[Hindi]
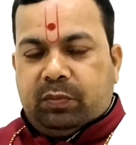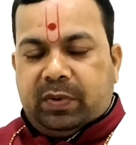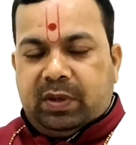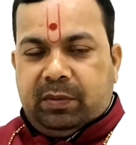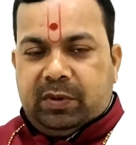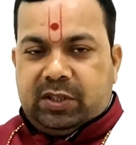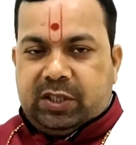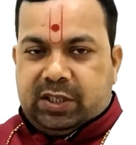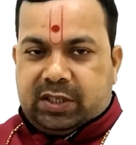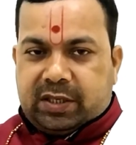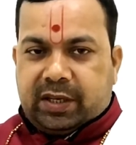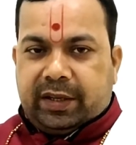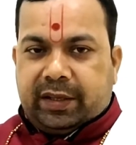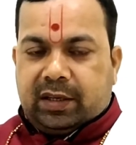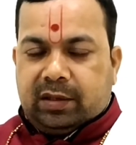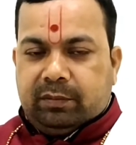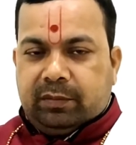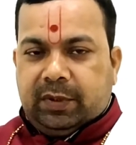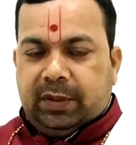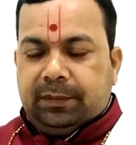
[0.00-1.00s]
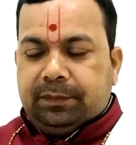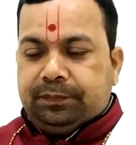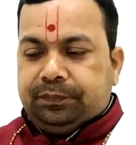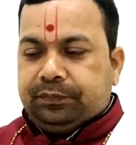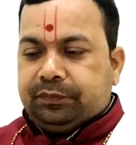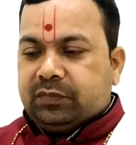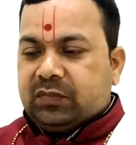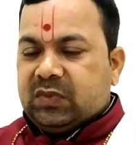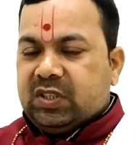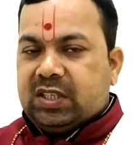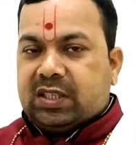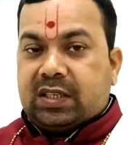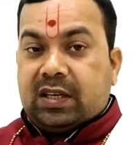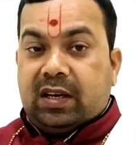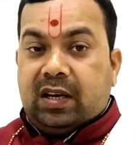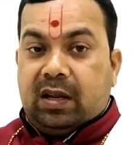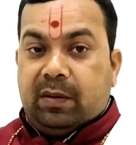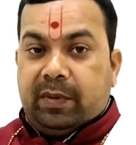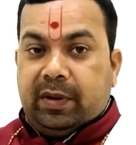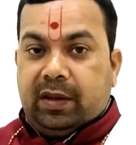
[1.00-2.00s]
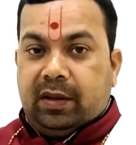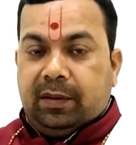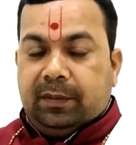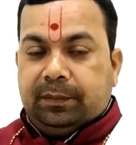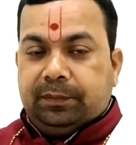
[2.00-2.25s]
अपने विशेष कार्यक्रम में जिसका नाम है